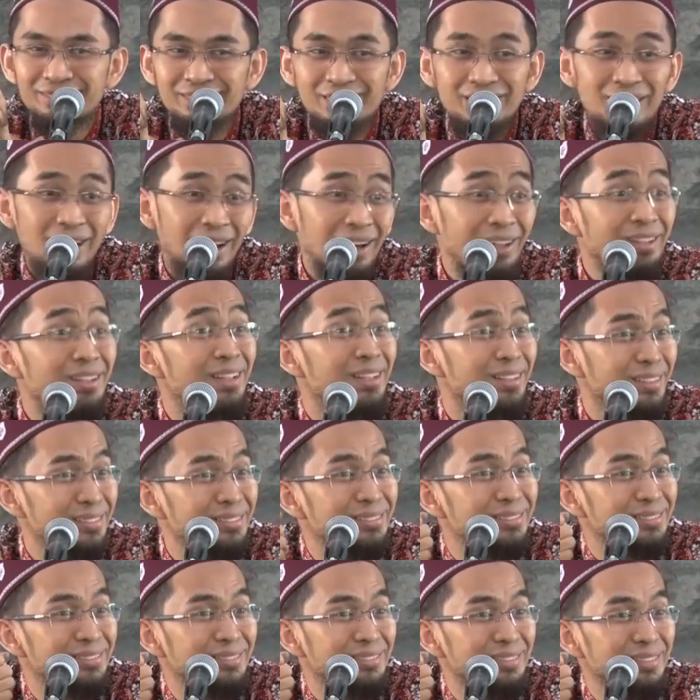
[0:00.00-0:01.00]
Tidak ada.
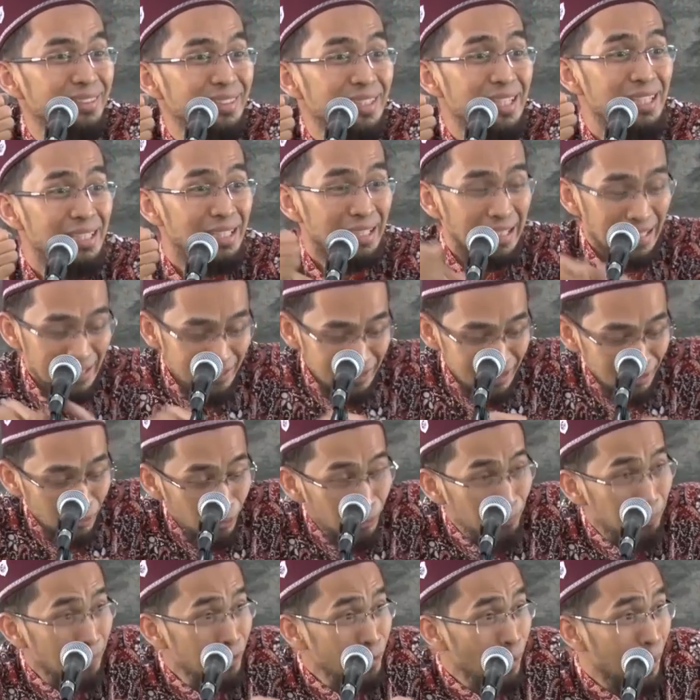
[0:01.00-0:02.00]
Dirinci
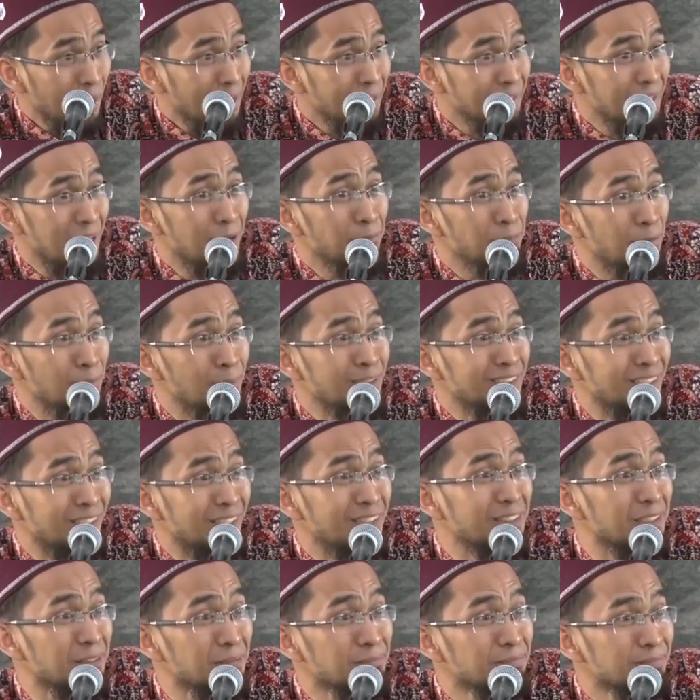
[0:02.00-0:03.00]
dulu persoalannya apa
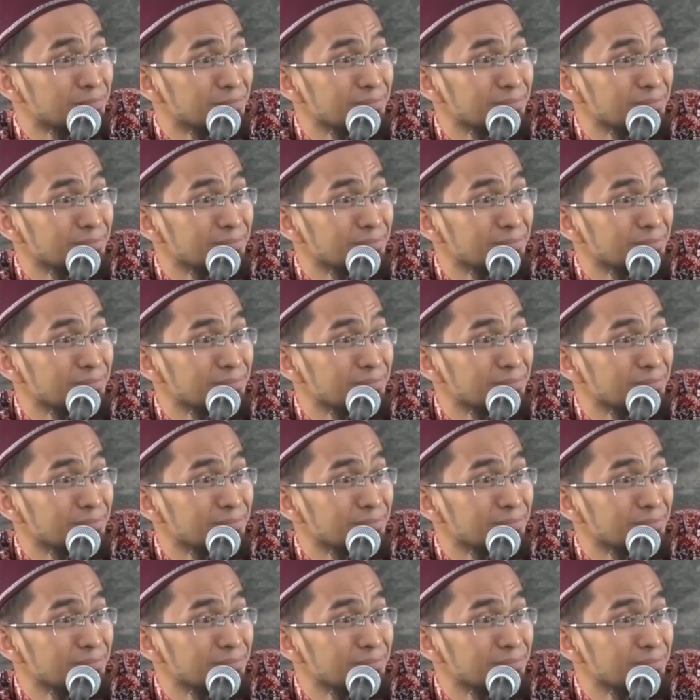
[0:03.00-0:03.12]
masalahnya